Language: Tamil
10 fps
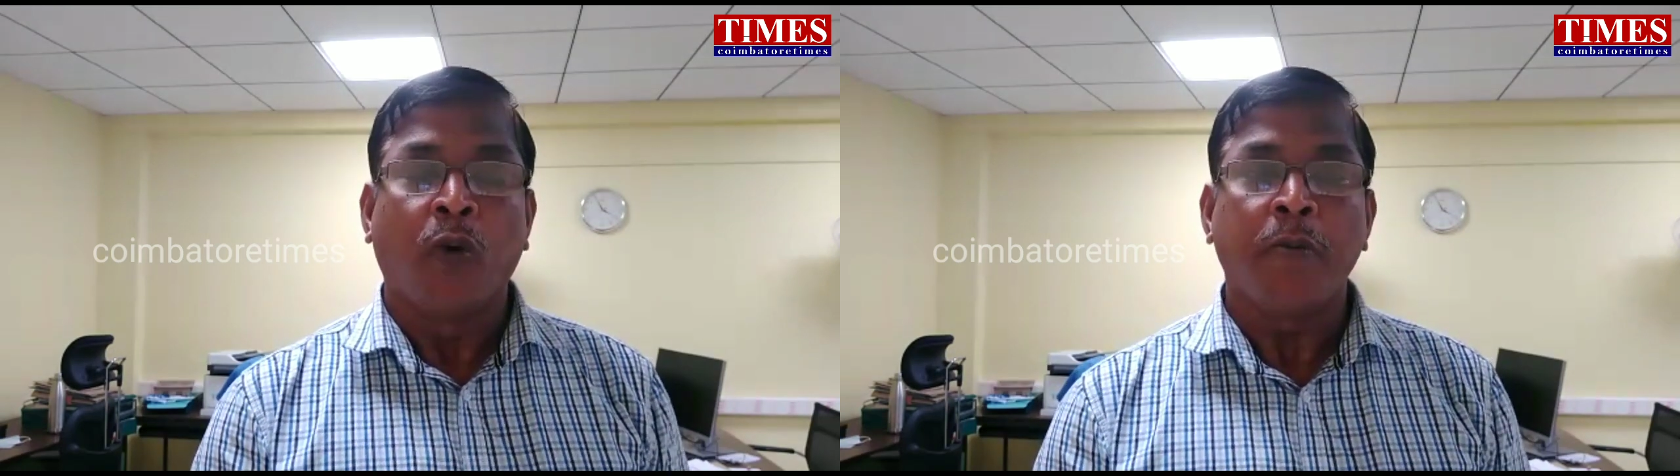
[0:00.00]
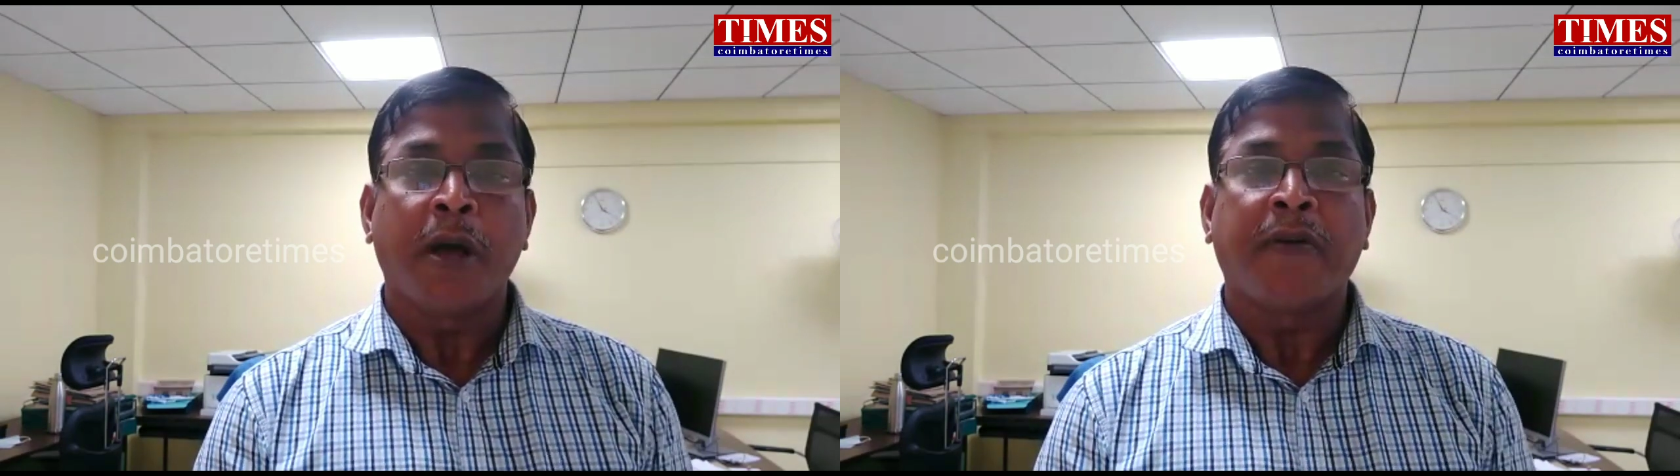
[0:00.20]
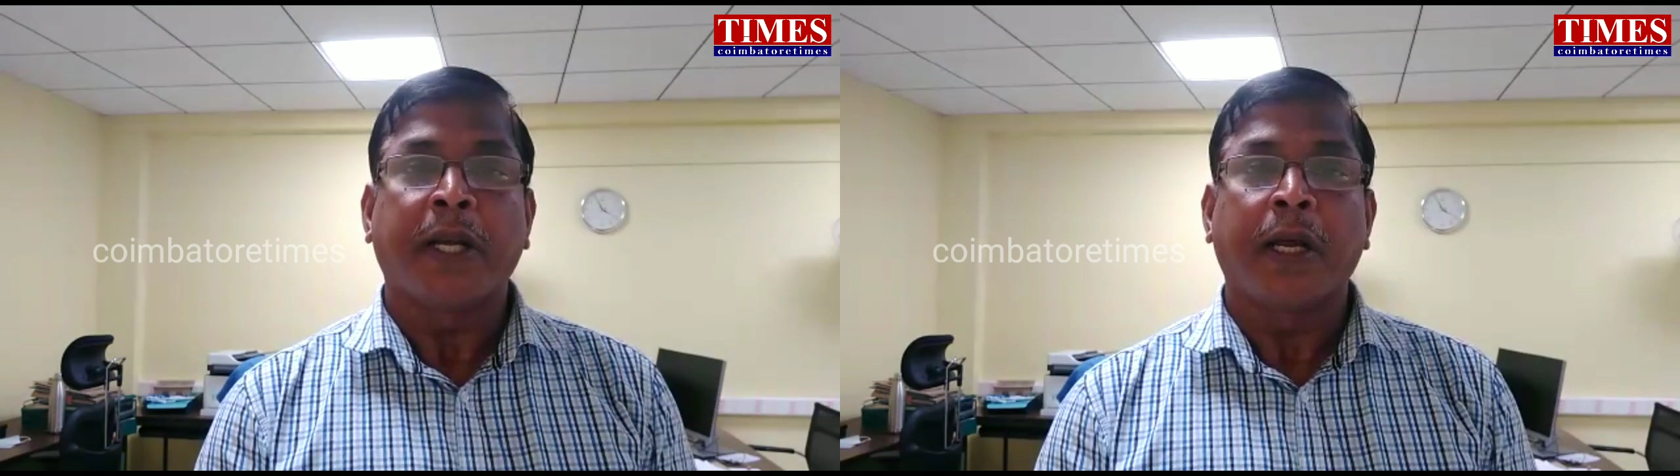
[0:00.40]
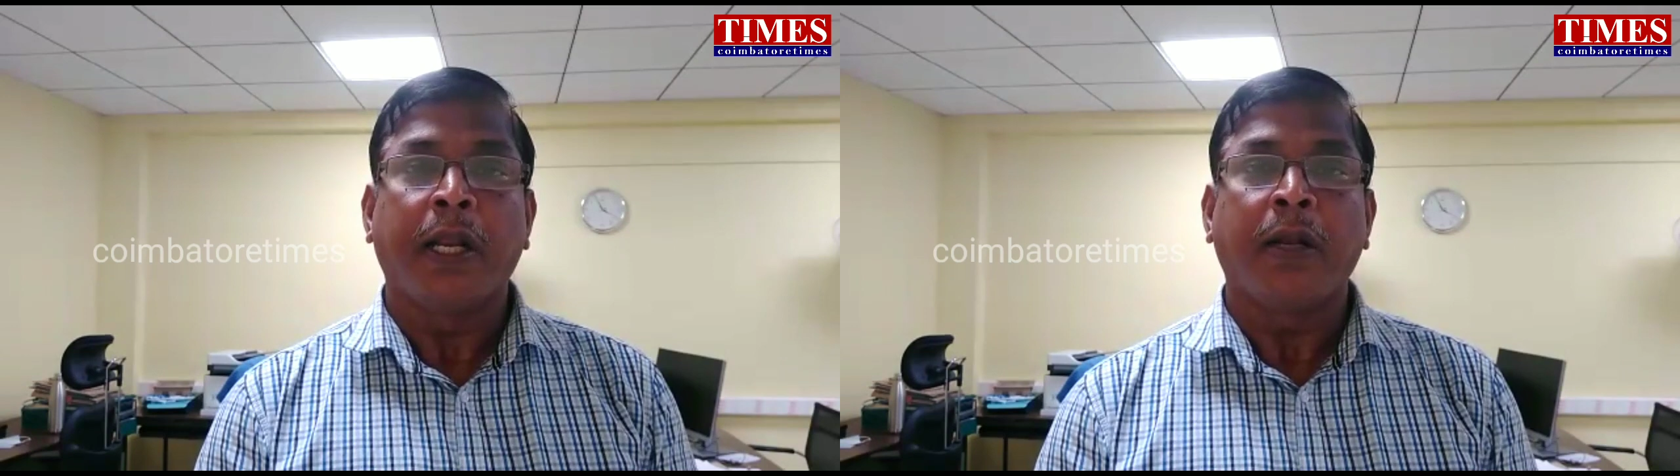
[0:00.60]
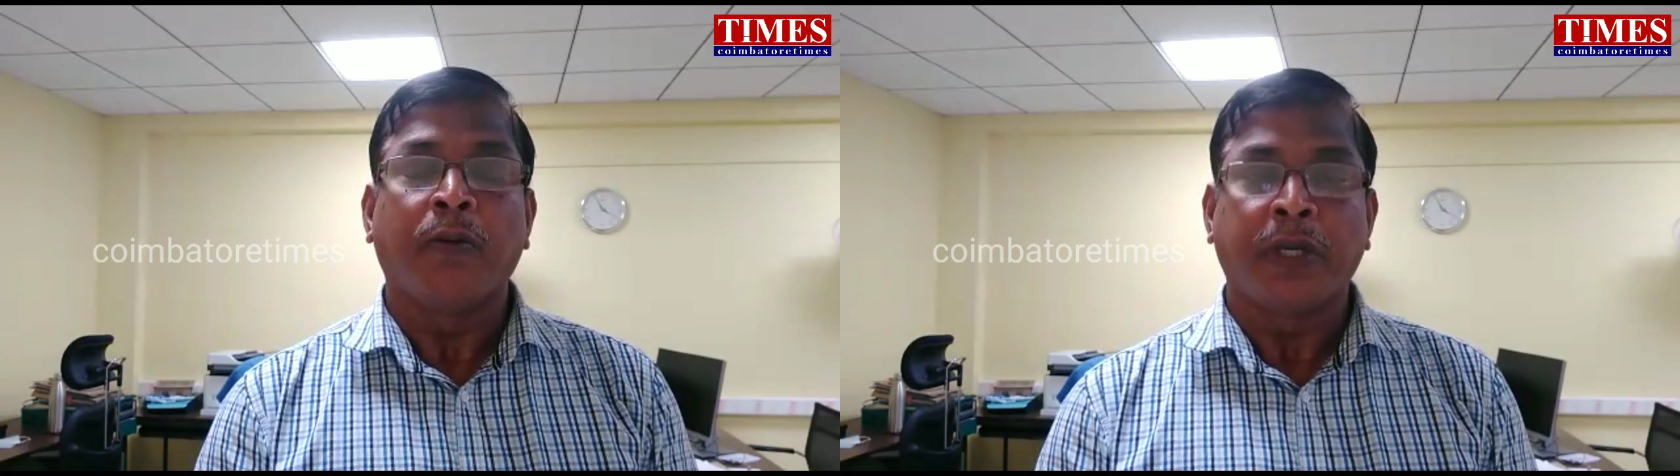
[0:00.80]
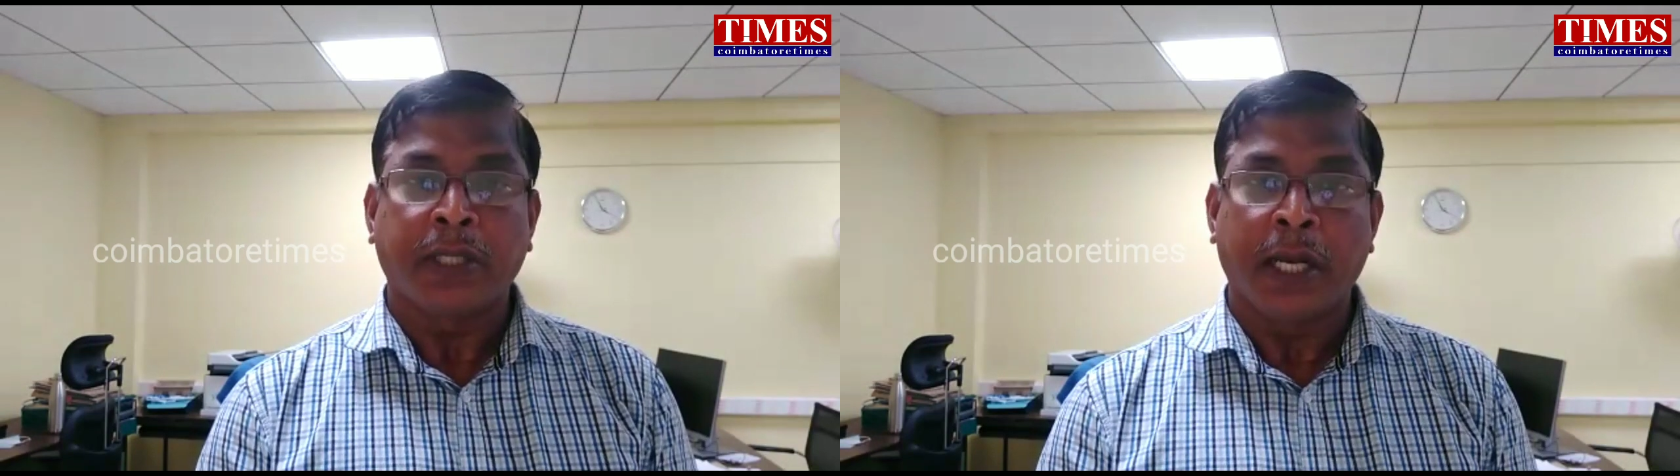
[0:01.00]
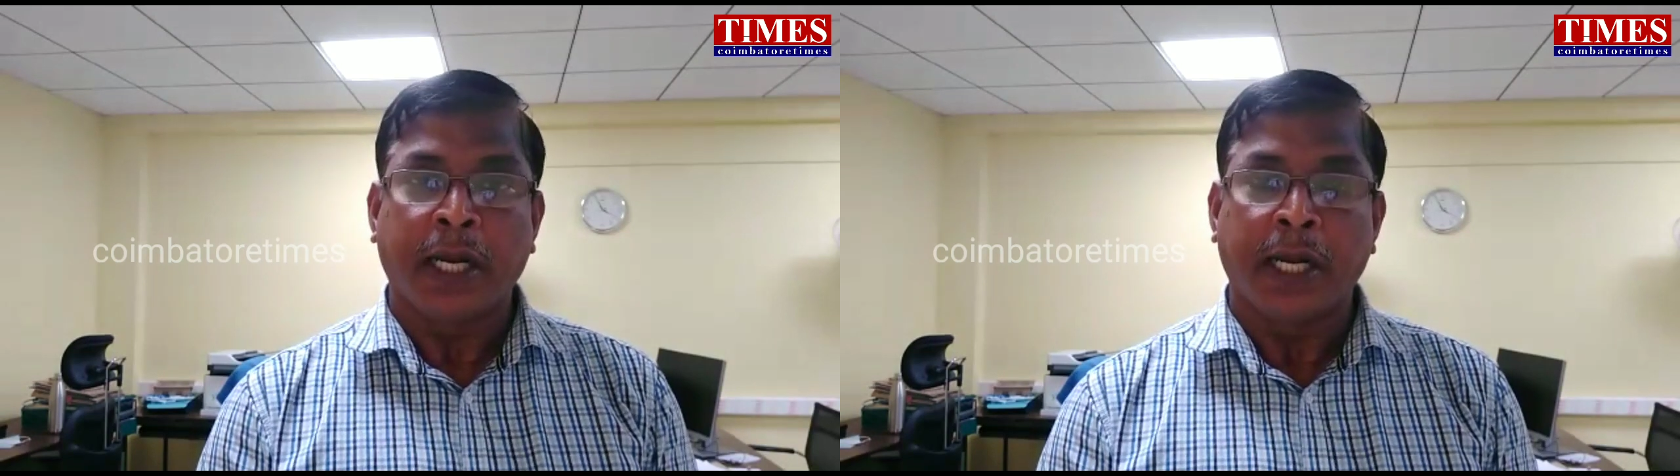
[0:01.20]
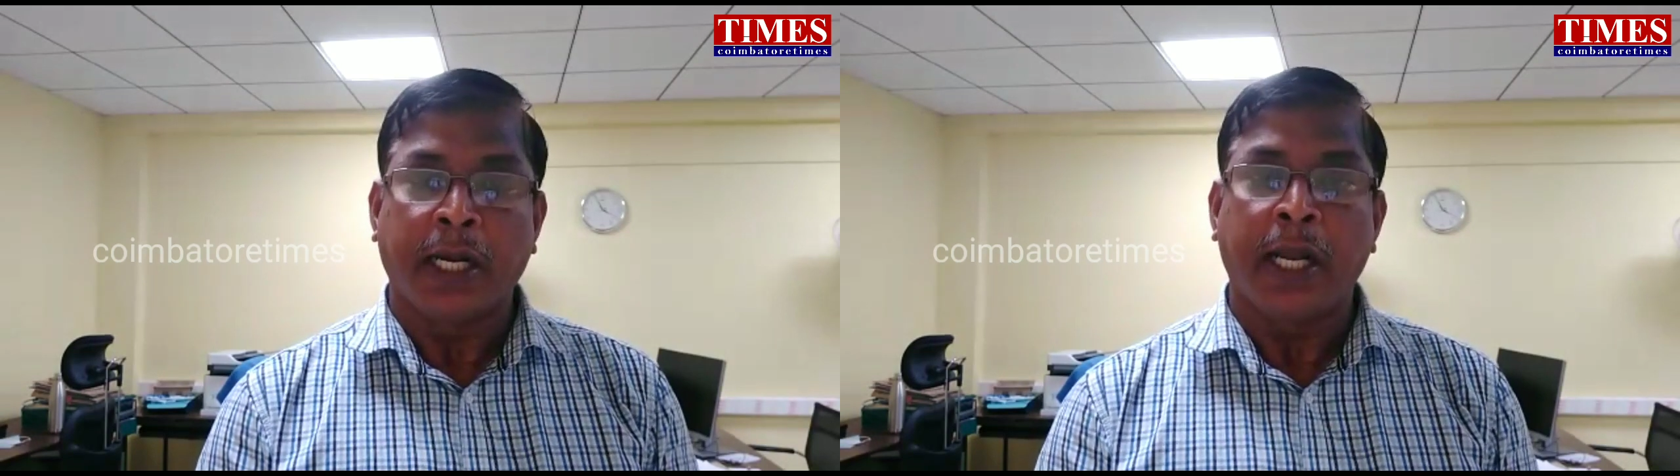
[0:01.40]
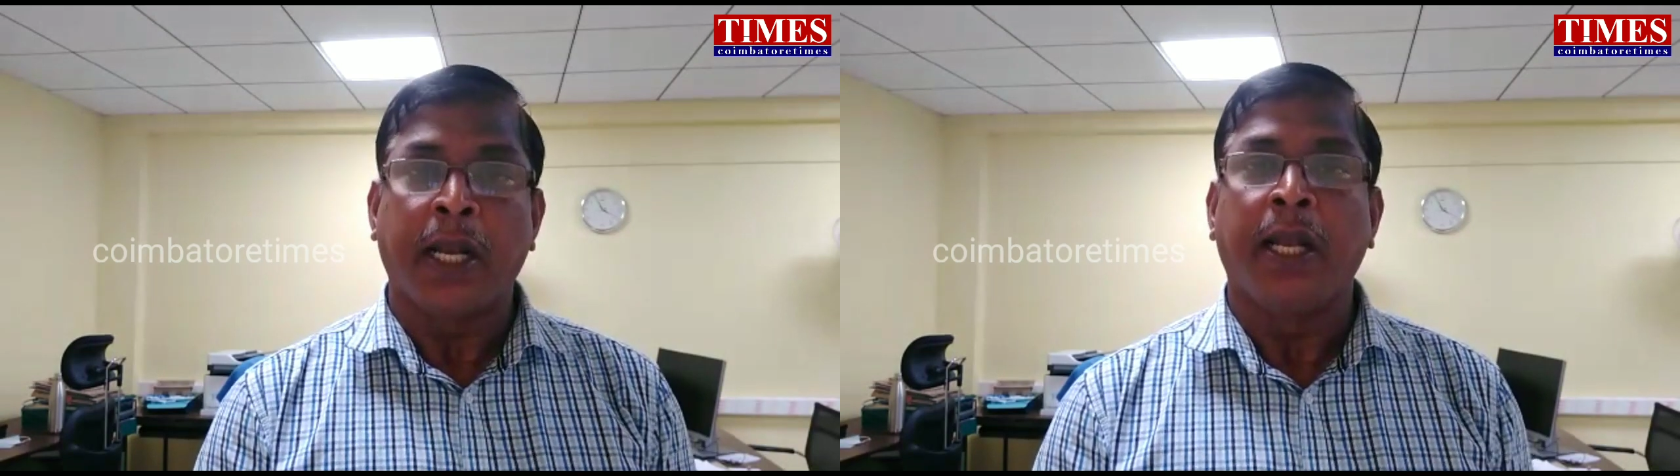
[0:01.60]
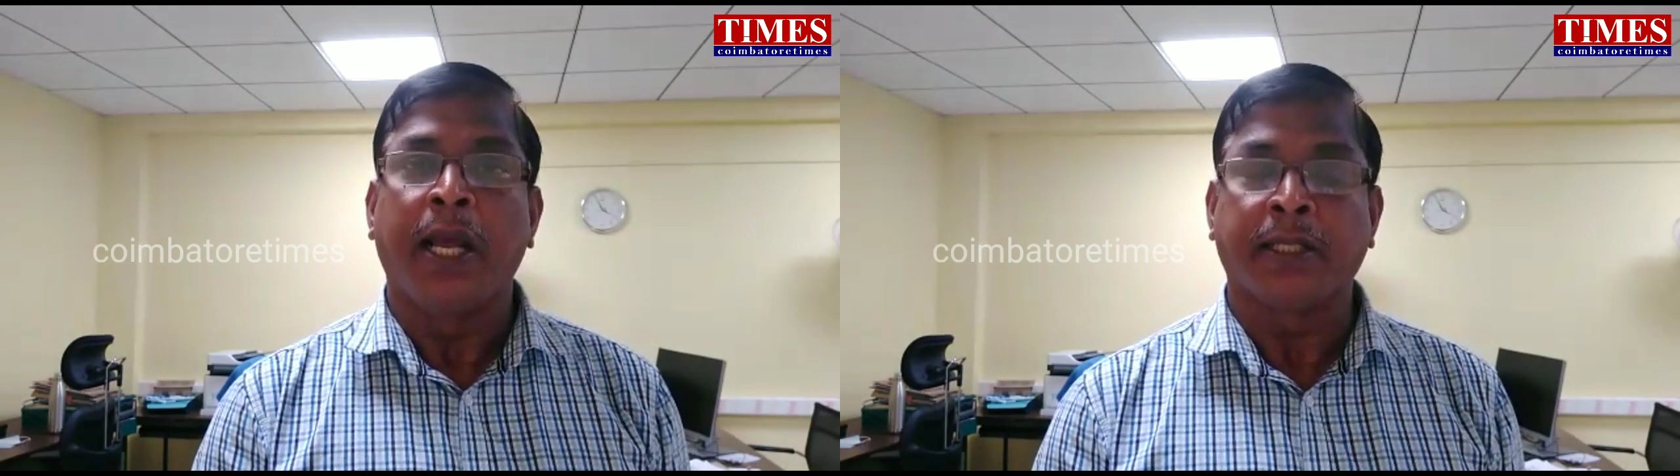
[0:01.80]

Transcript: உள் மாவட்டங்களில் ஒரு சில இடங்களில்